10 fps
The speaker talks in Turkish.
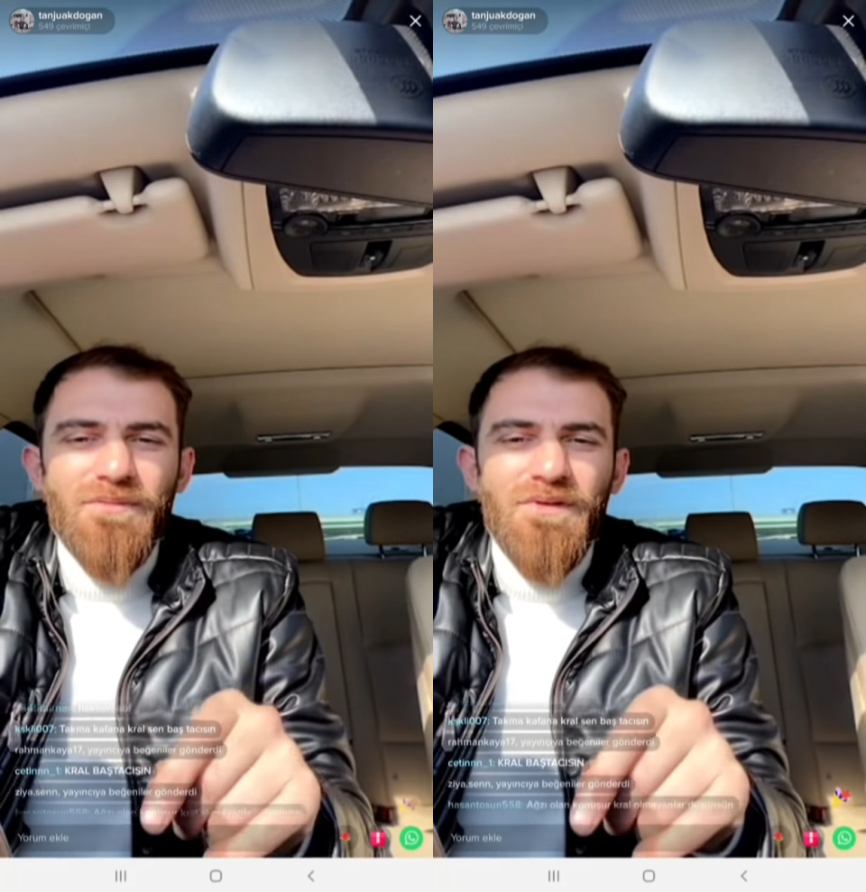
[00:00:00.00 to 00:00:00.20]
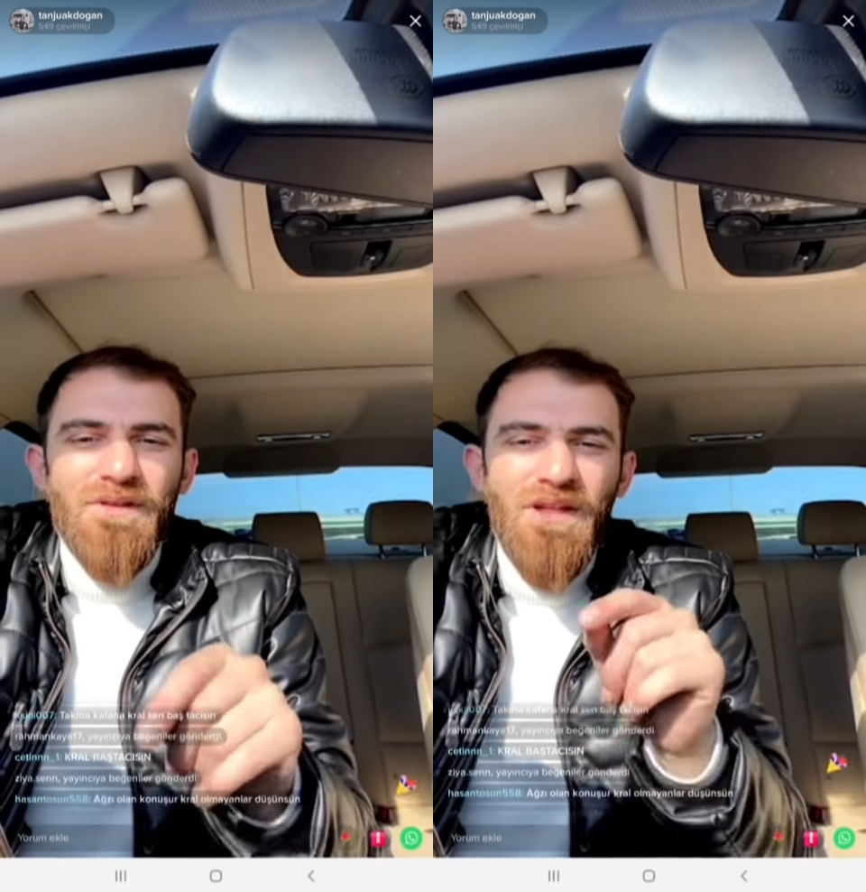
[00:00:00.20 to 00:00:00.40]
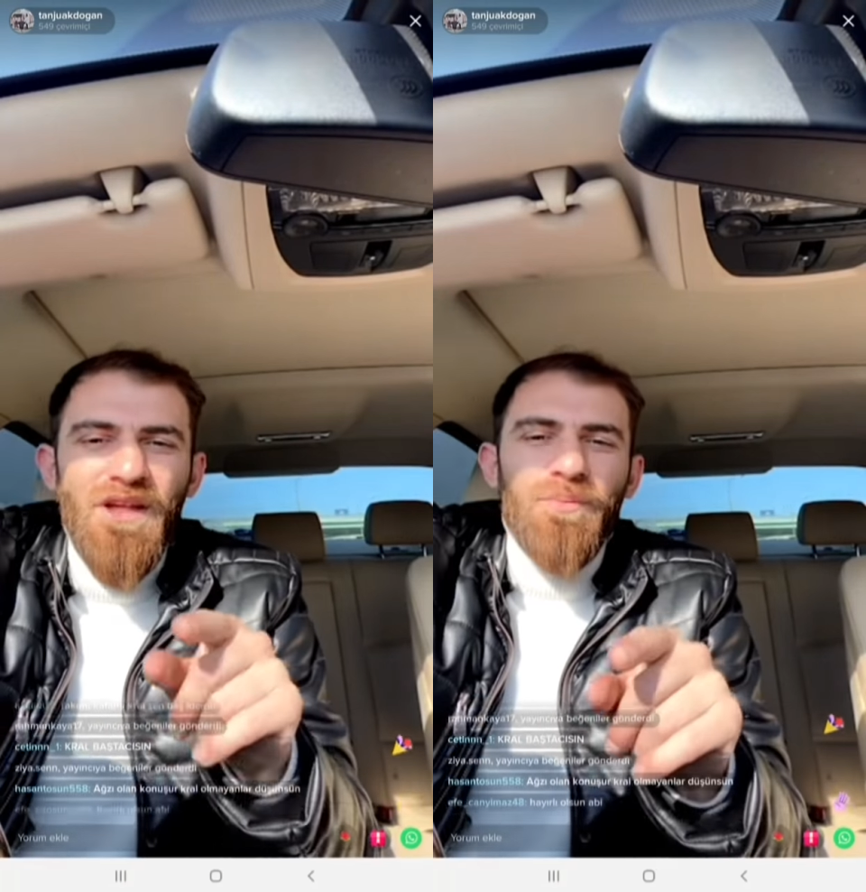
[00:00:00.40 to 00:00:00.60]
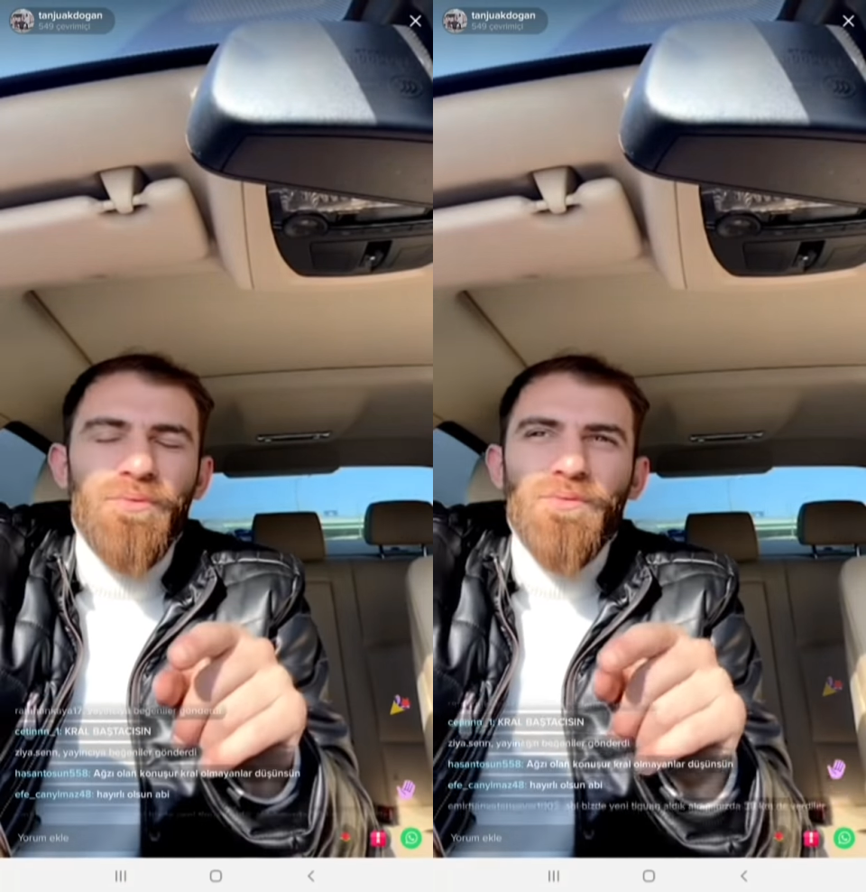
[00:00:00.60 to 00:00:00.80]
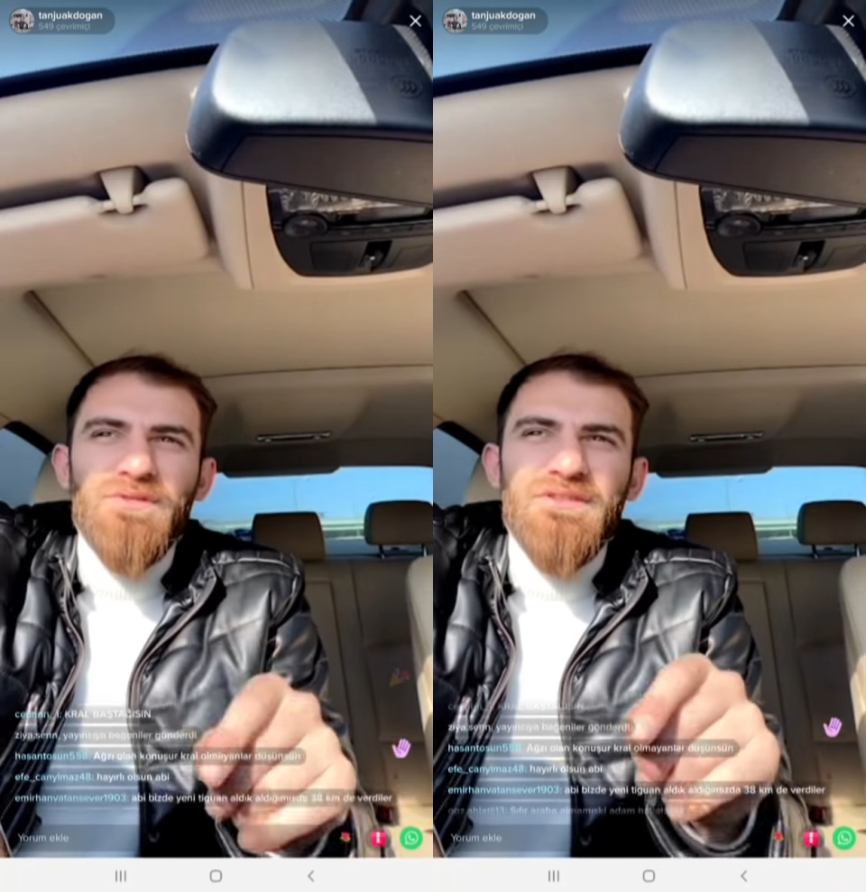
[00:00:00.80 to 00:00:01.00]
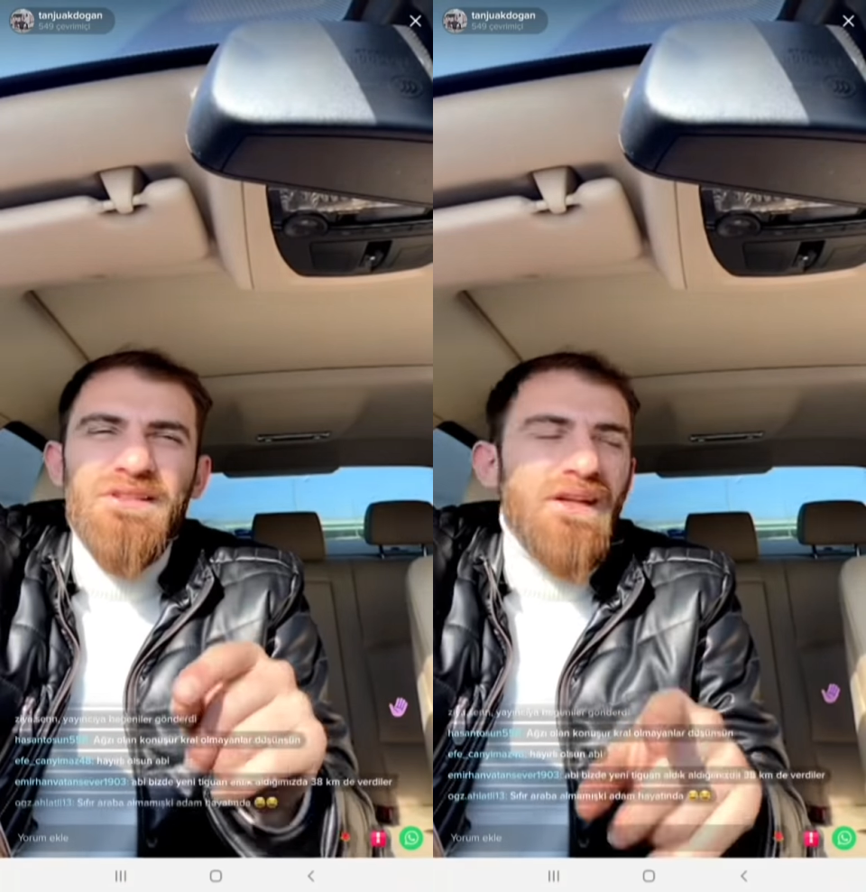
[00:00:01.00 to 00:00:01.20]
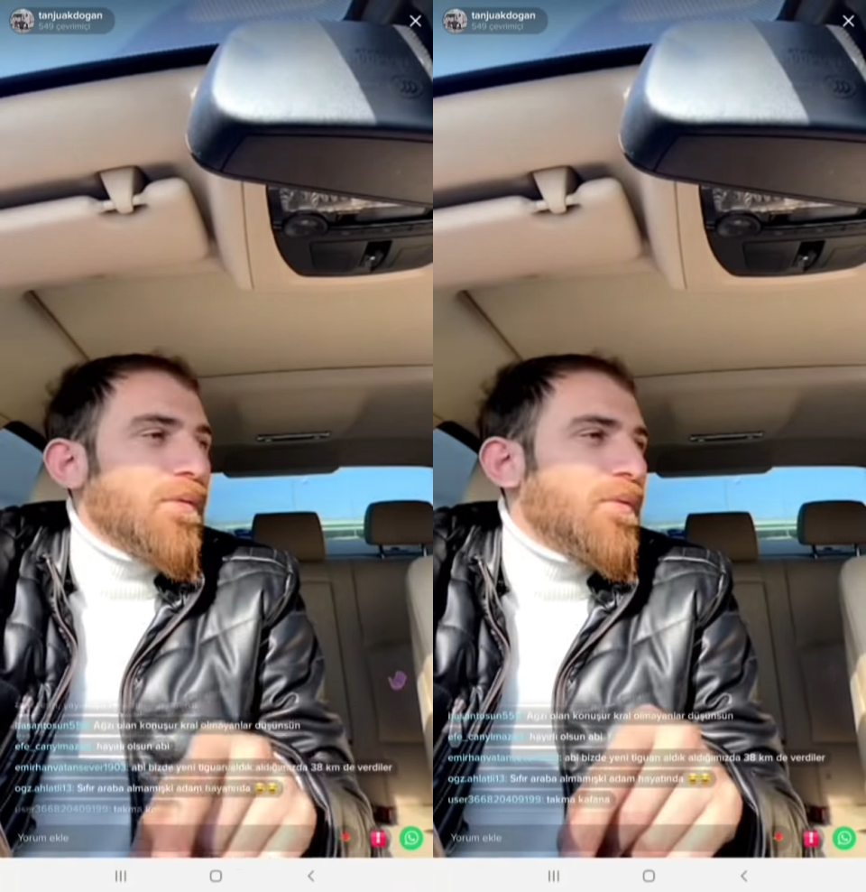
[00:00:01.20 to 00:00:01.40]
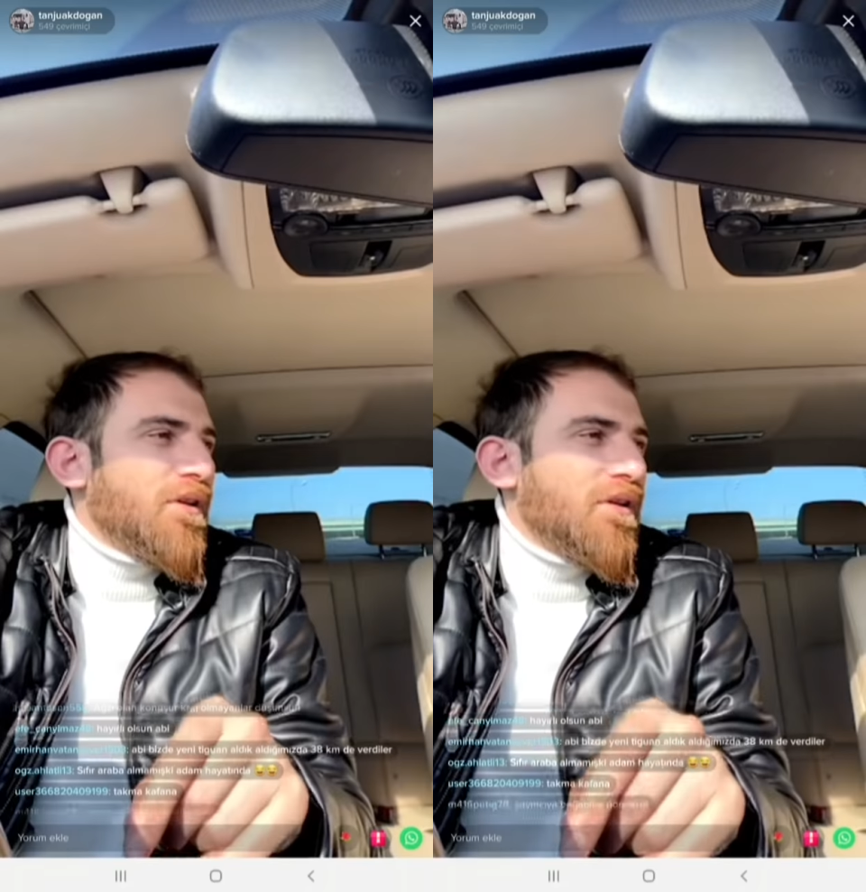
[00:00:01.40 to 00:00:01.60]
Yine yapıyorum sizler de
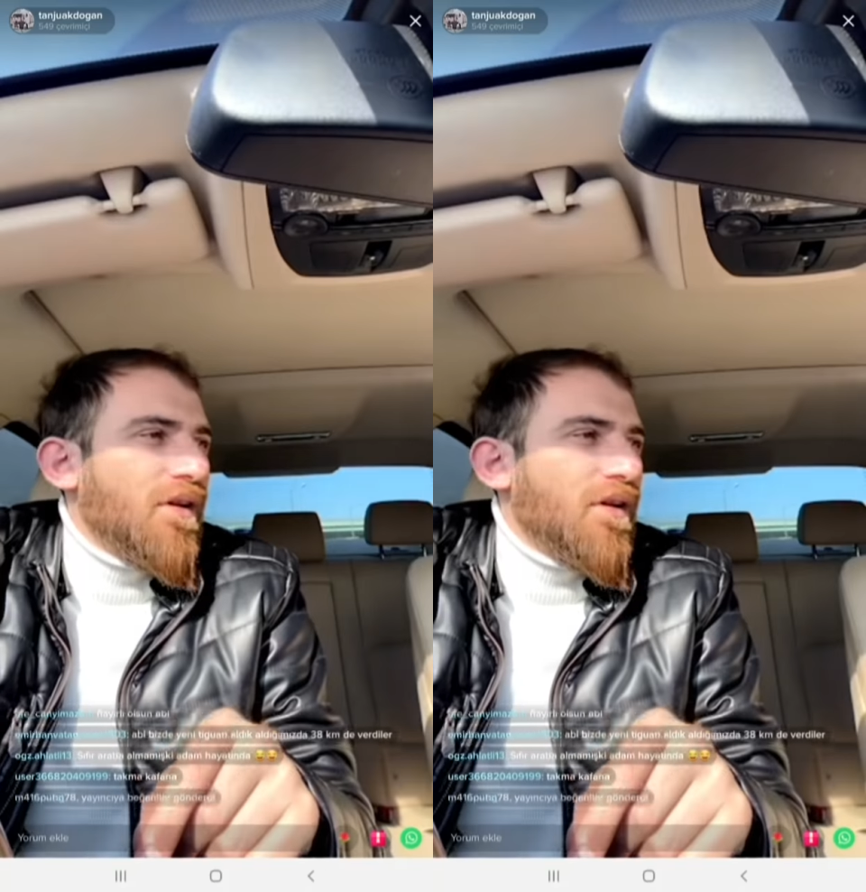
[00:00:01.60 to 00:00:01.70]
bilin.